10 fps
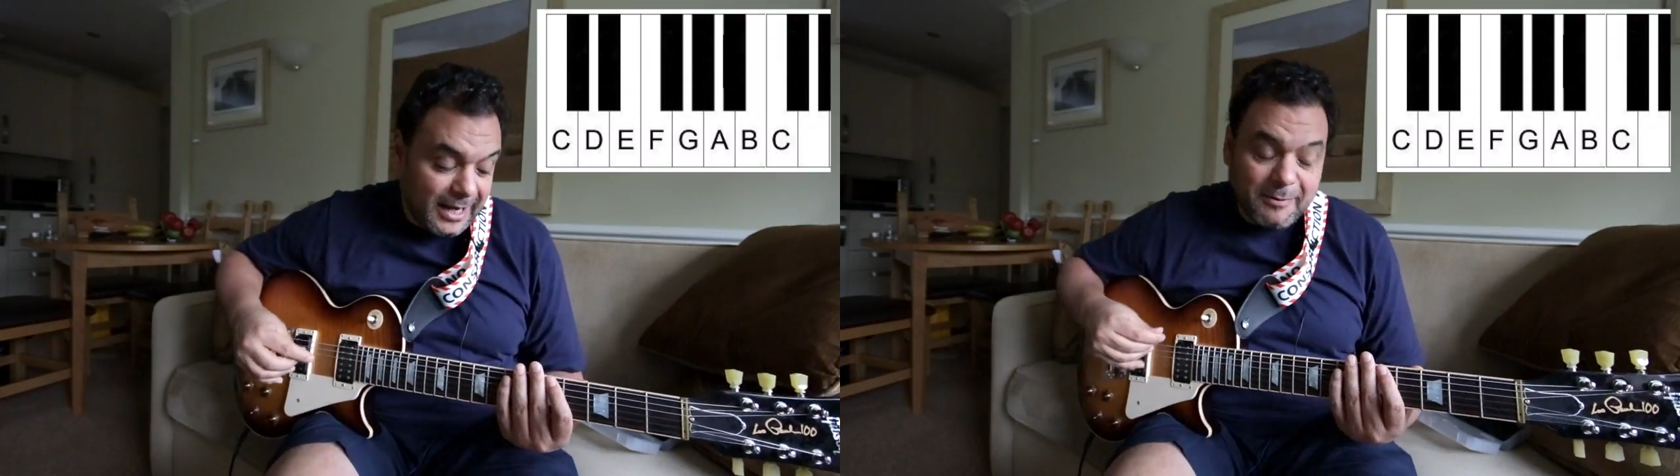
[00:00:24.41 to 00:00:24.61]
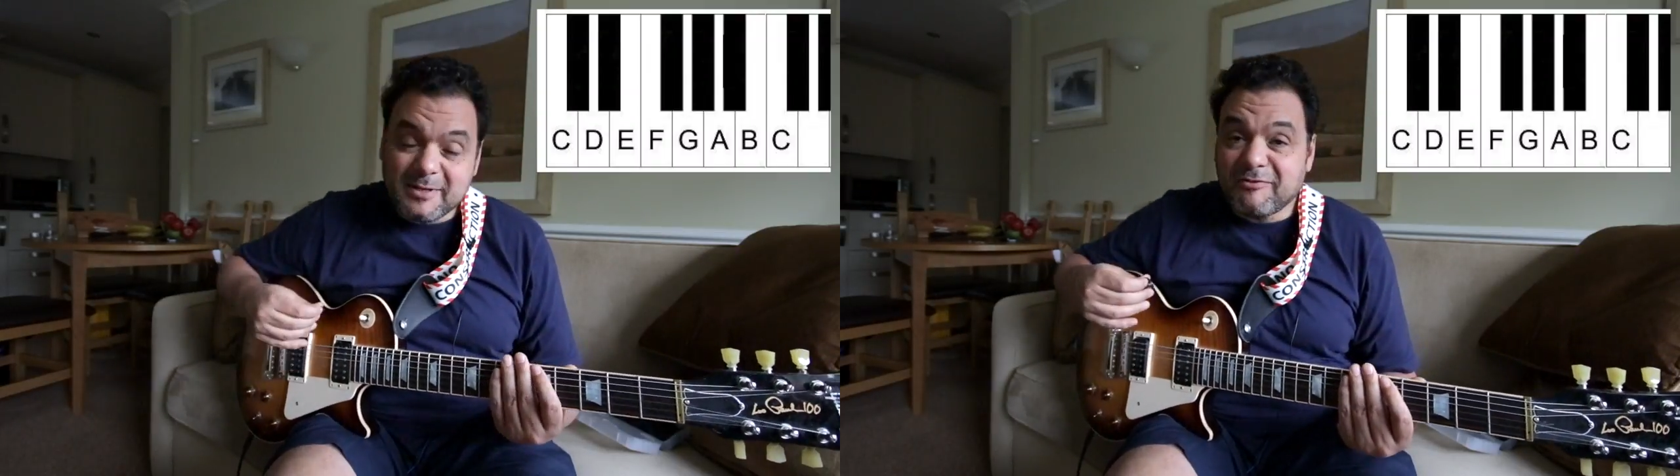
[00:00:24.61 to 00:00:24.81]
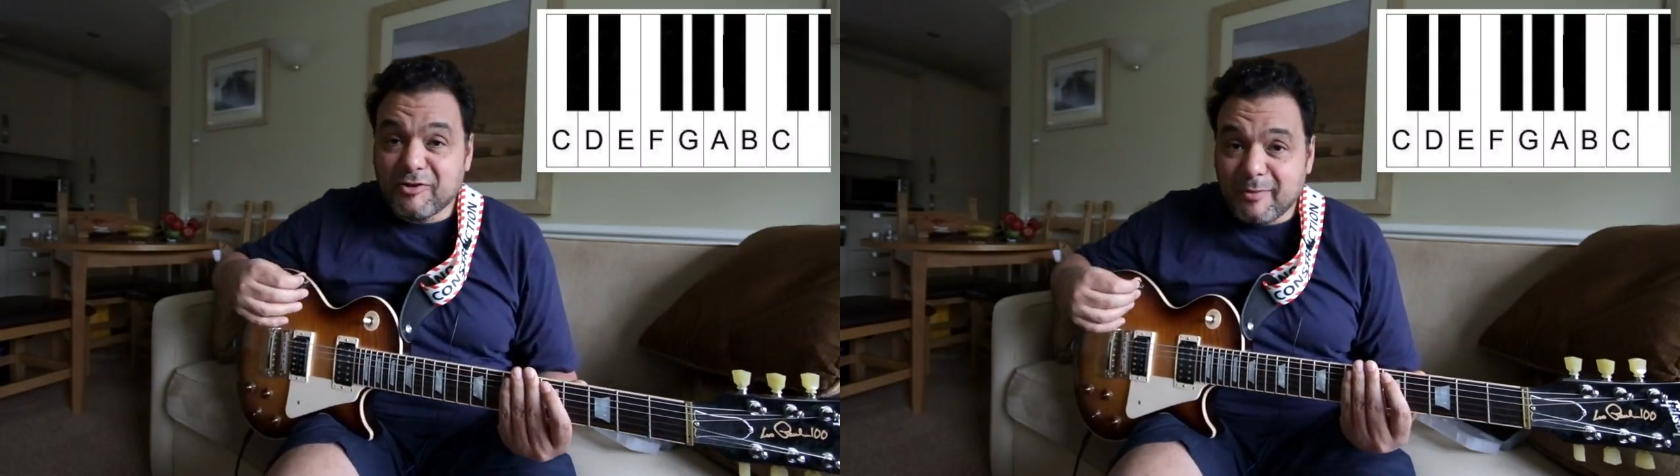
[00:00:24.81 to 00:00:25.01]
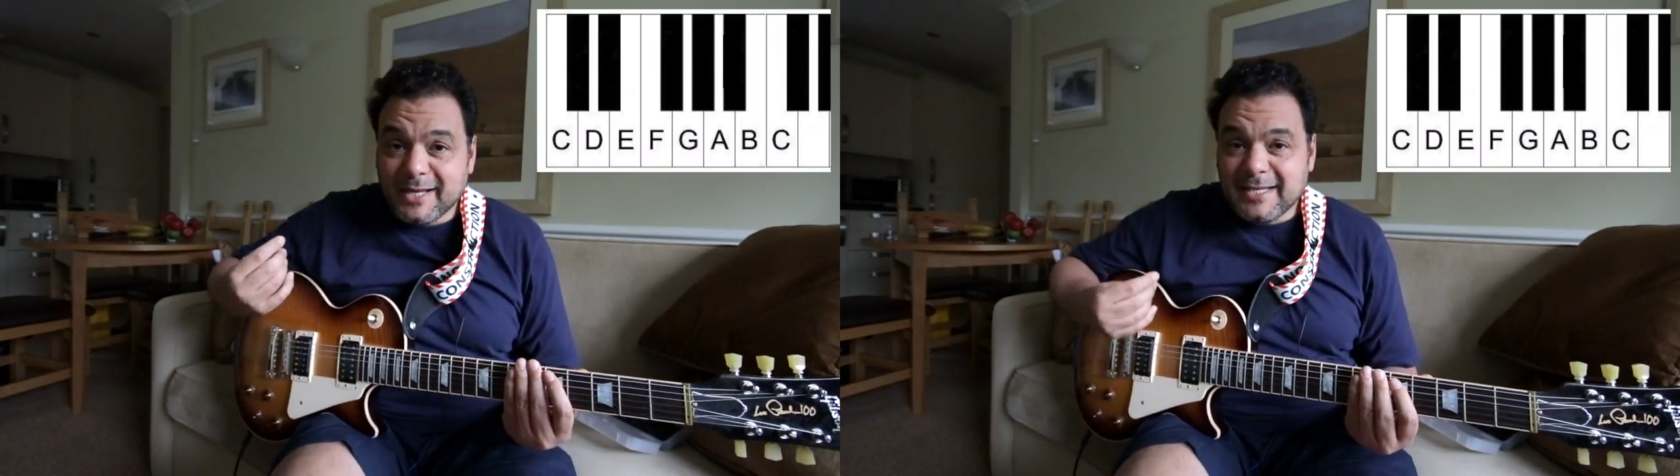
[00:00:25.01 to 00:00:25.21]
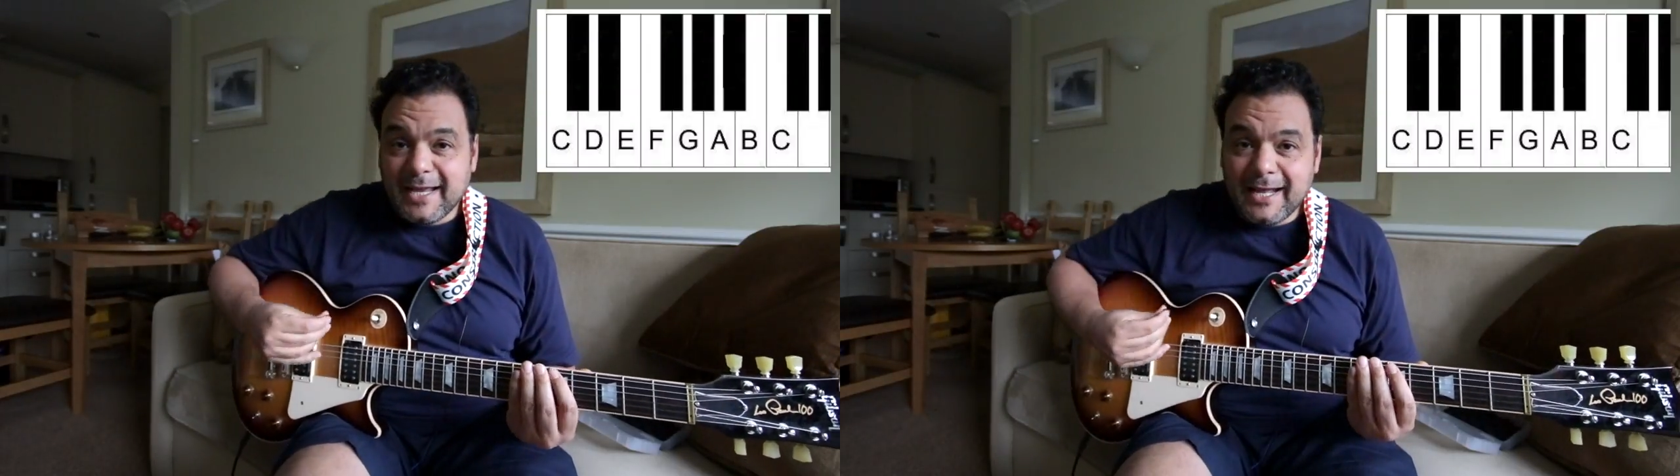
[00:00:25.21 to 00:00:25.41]
لان المسافة الرابعة
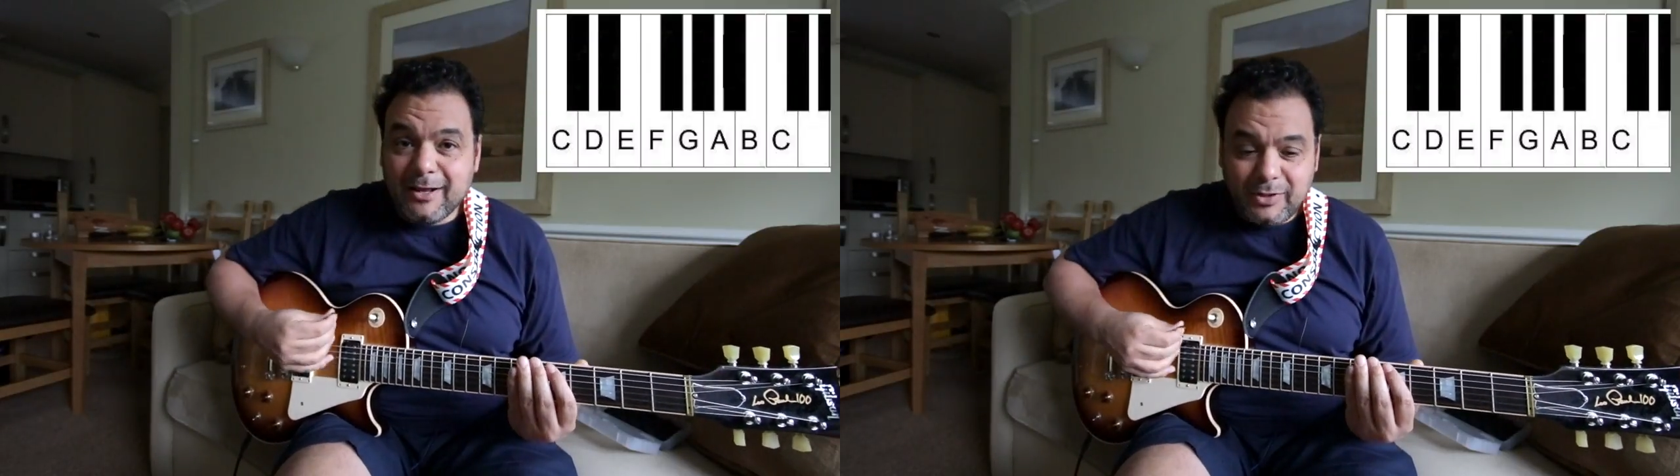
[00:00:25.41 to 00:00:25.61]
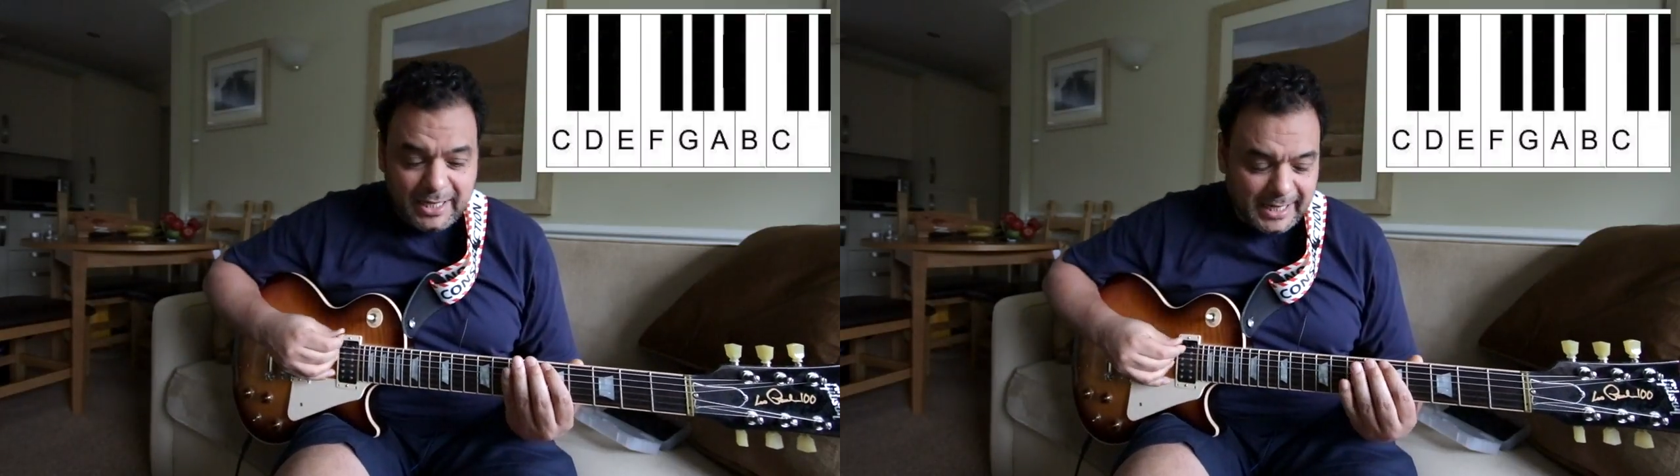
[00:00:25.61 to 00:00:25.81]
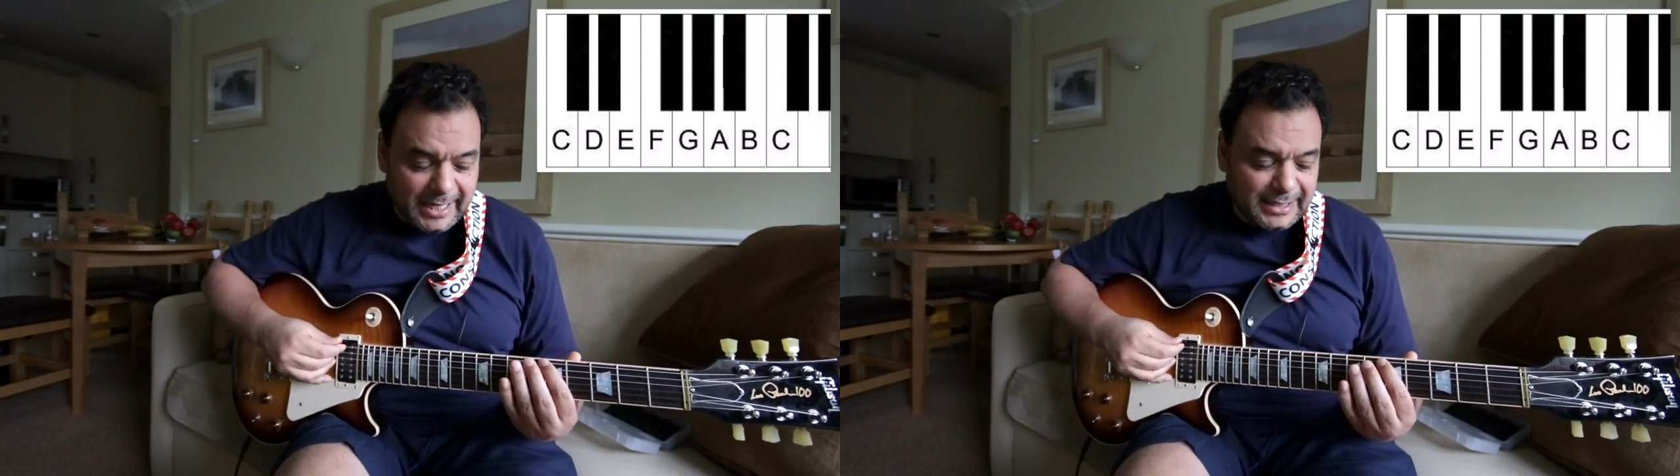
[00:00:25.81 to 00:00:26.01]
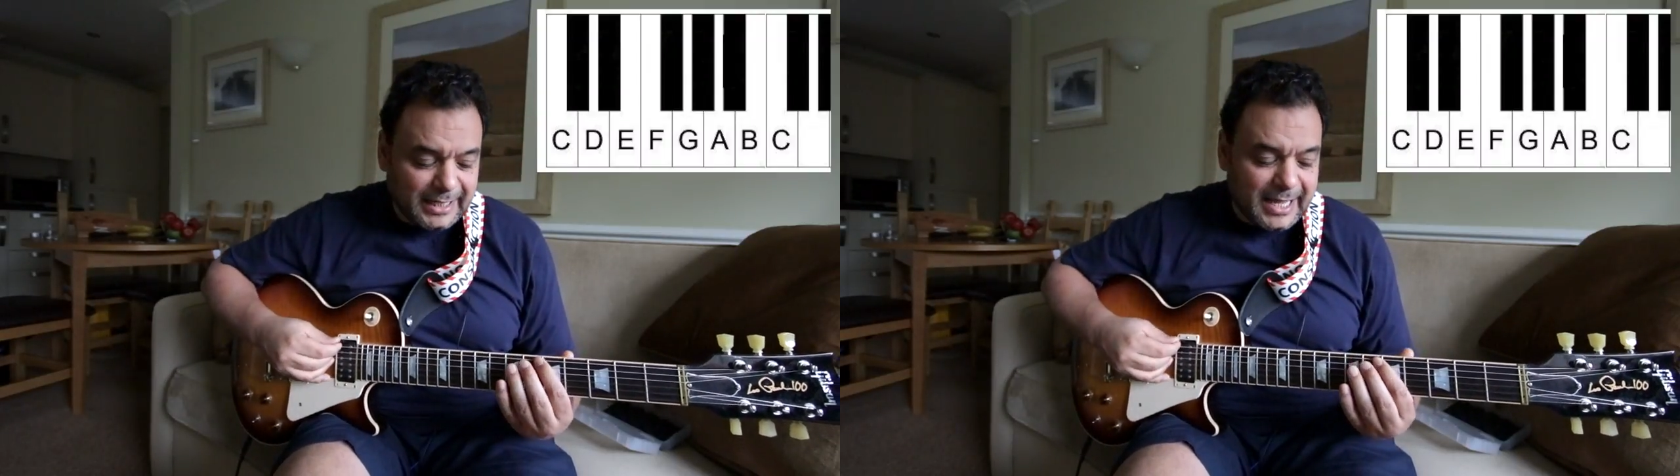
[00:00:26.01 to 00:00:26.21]
سهلة قوي احنا خدنا